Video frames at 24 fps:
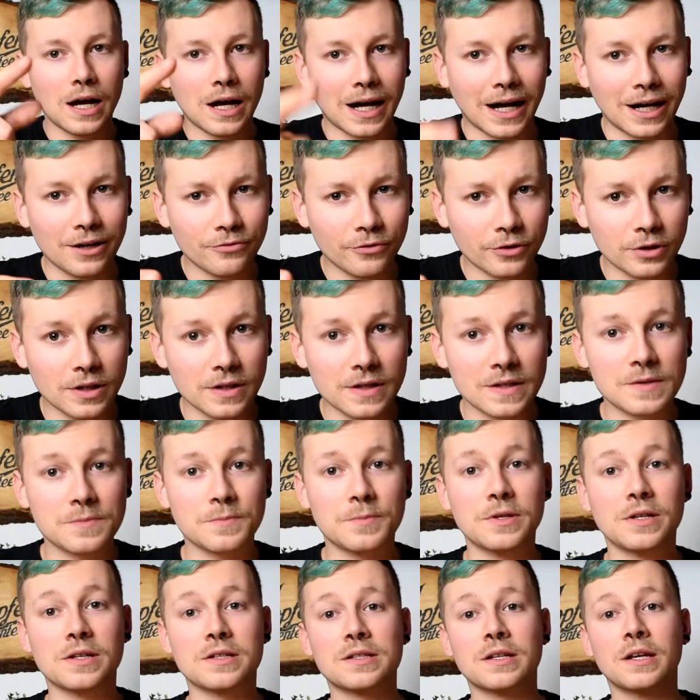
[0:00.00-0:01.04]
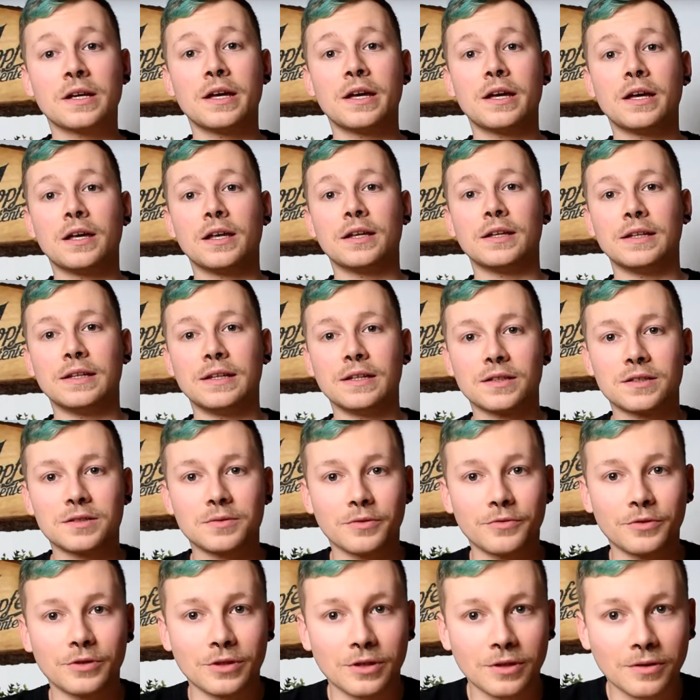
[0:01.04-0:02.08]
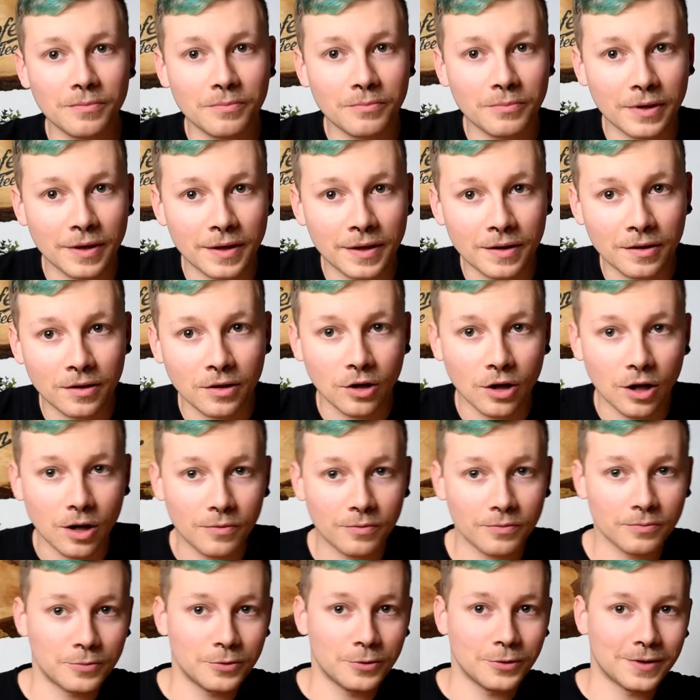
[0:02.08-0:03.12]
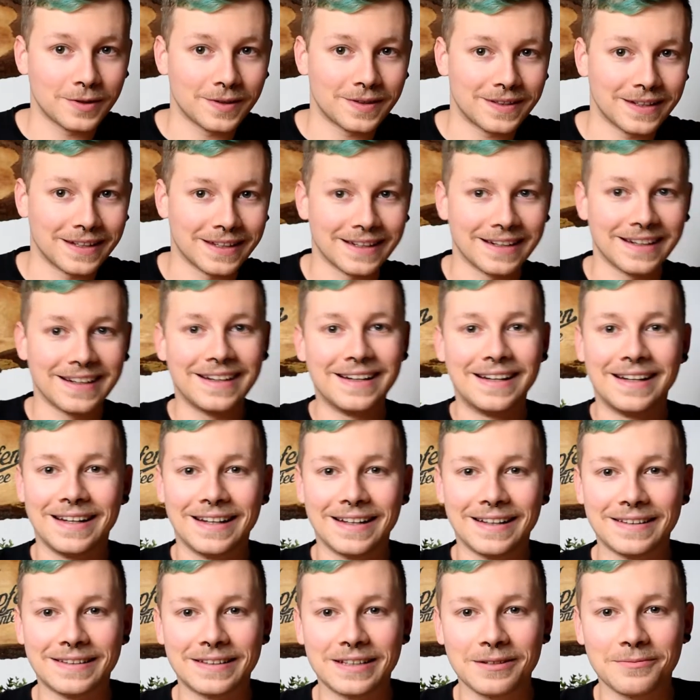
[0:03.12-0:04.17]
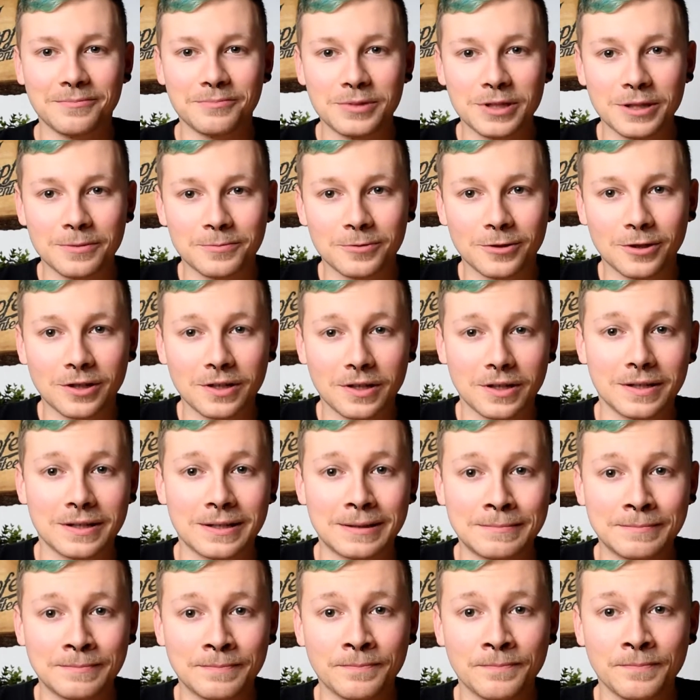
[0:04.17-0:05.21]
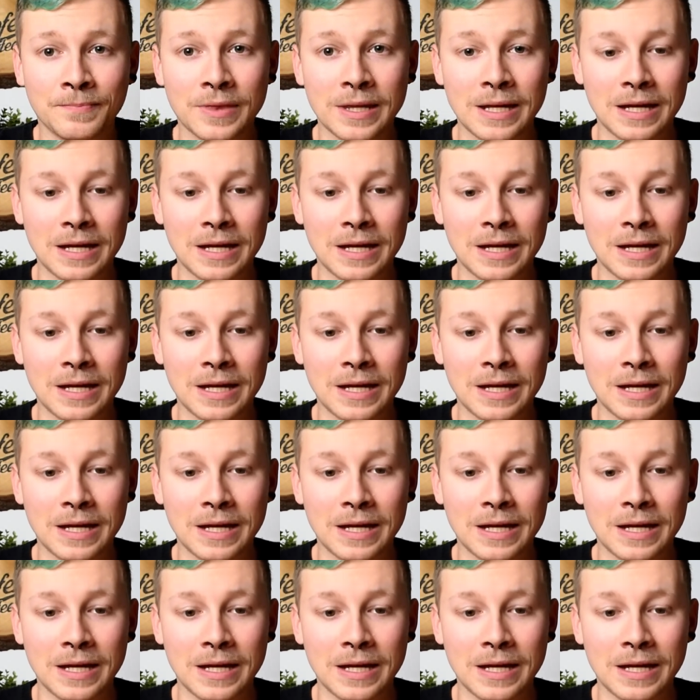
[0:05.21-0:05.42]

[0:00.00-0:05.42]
Hi Freunde des Biers, hier sind wir wieder bei Hopfenblütentee, dem Bierblog. Ähm,